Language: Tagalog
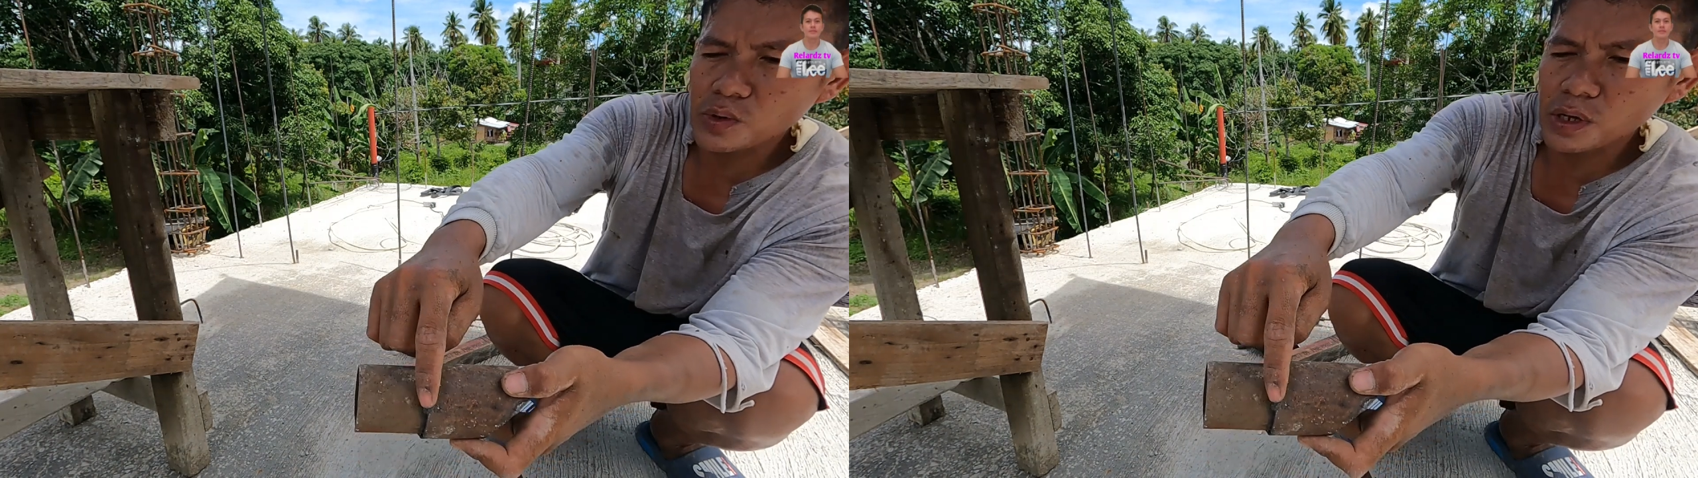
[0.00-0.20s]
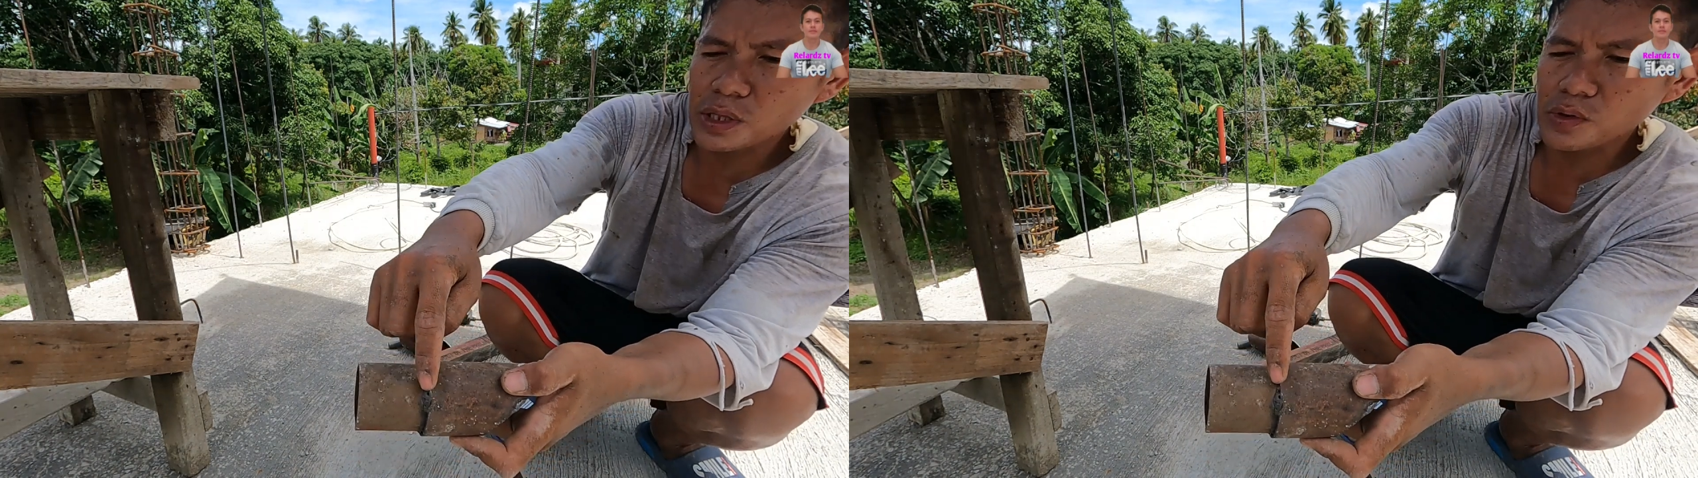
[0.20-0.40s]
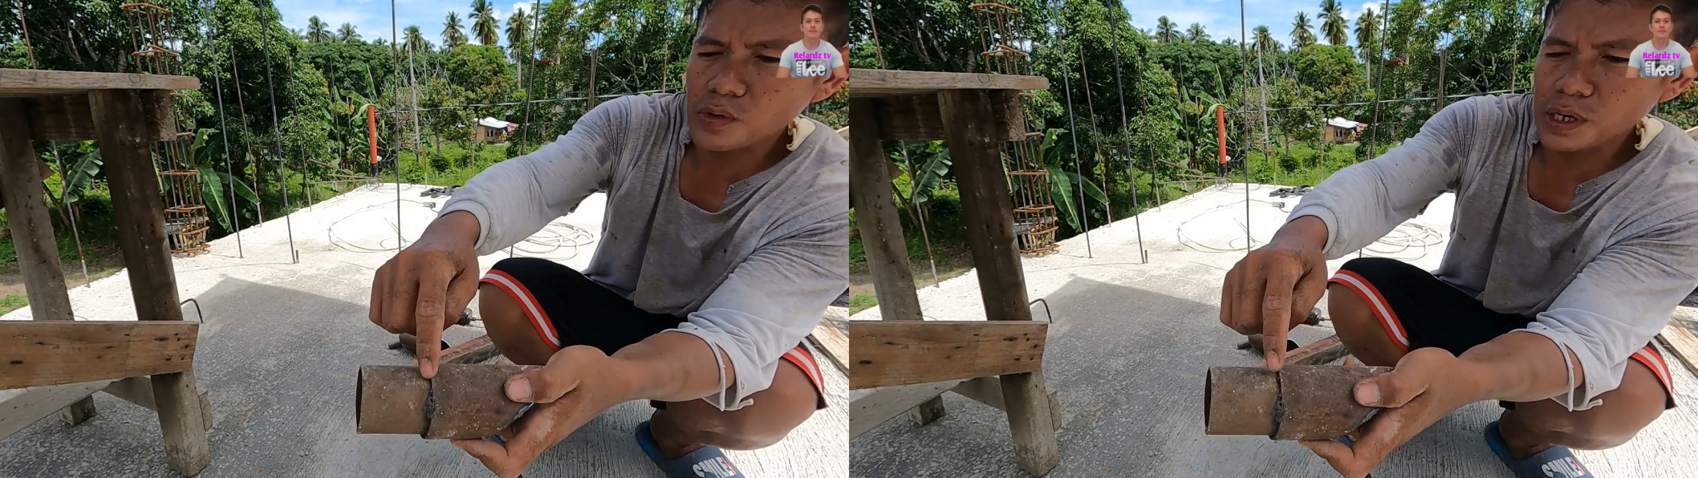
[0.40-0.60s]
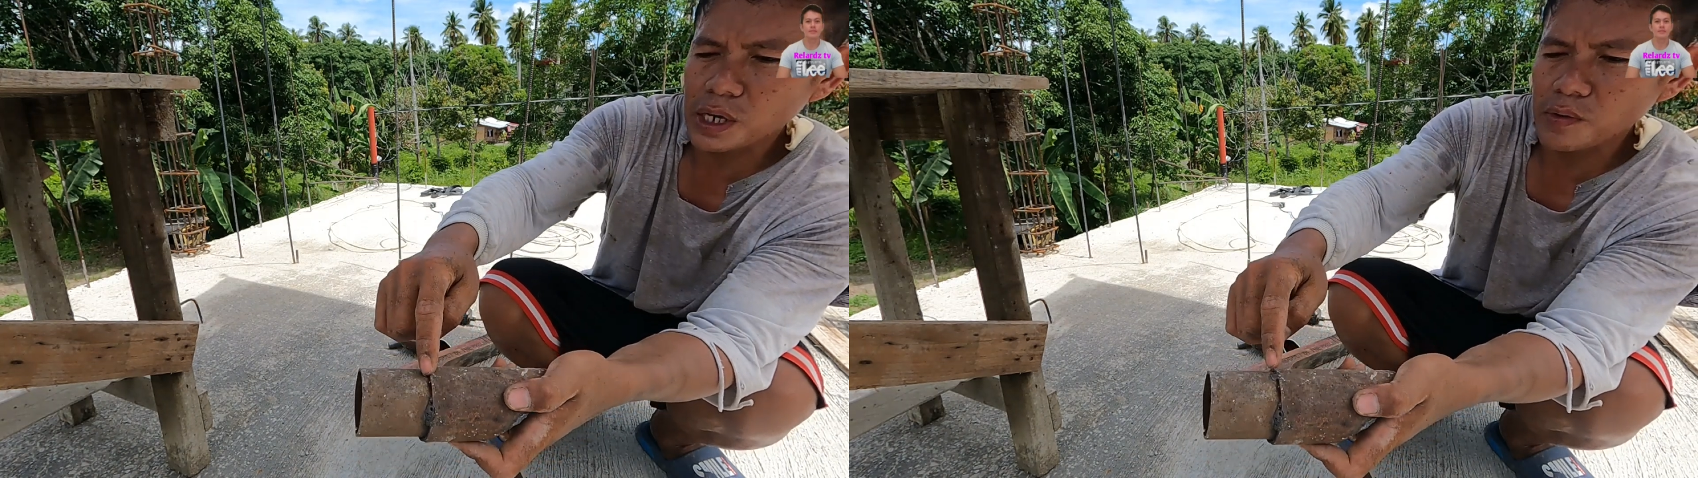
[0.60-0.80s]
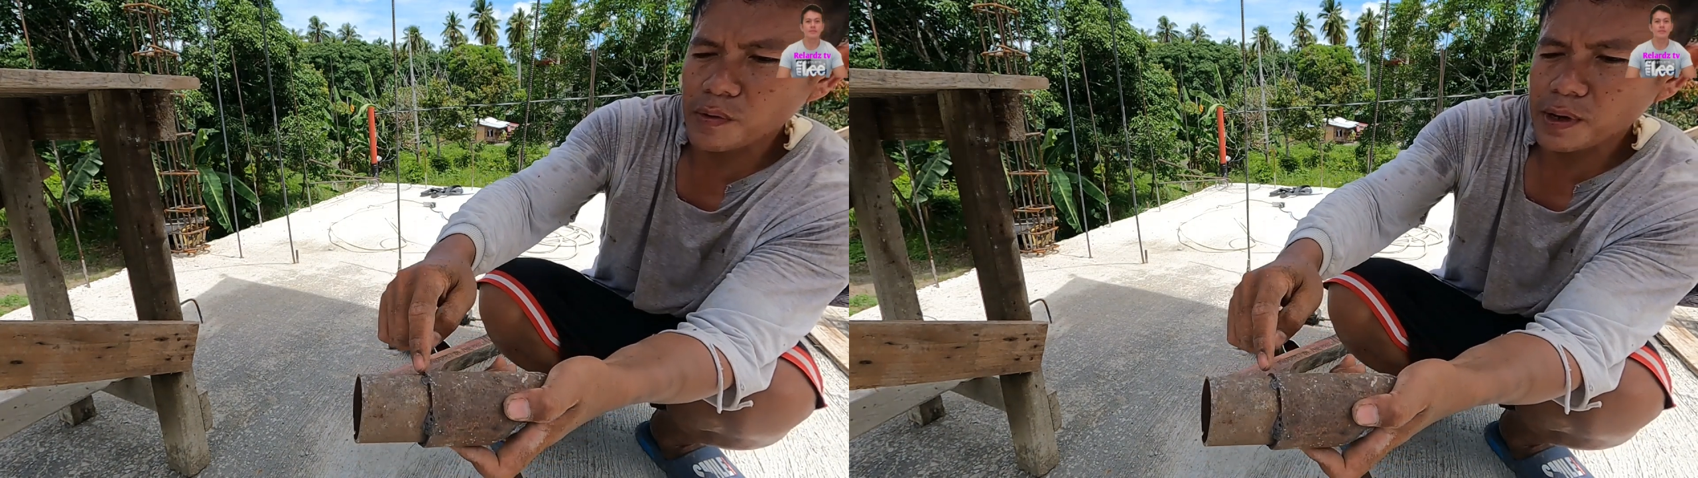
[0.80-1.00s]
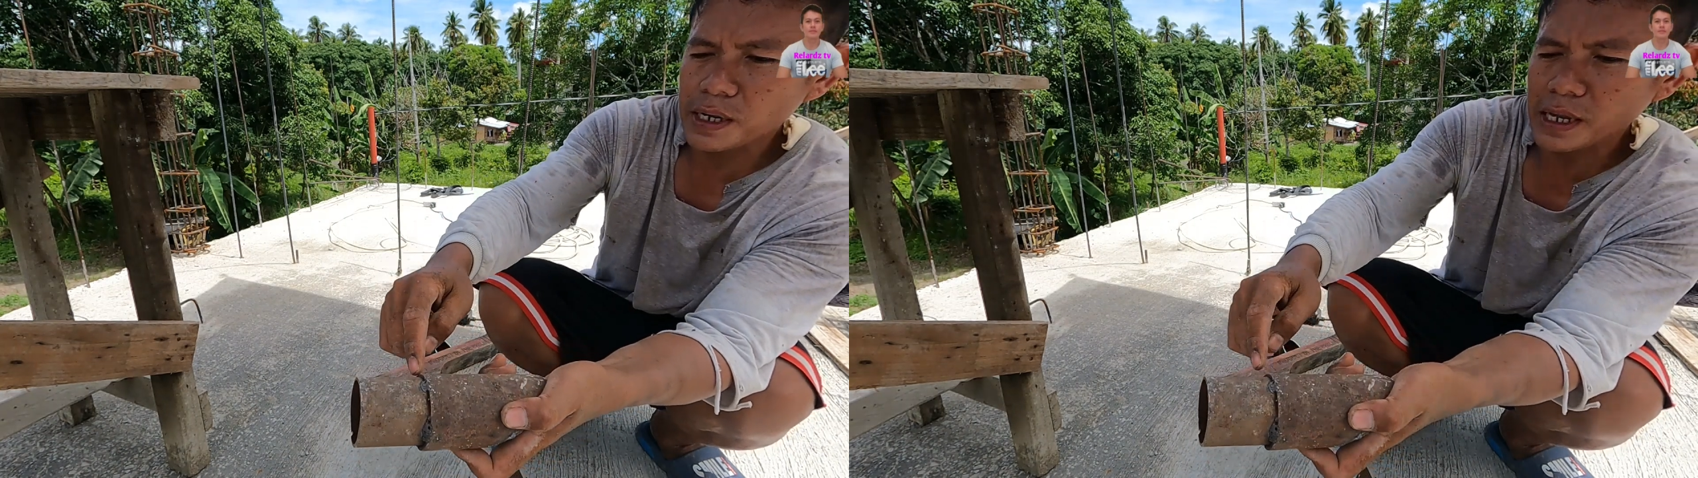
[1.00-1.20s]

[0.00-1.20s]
solidong iwiwild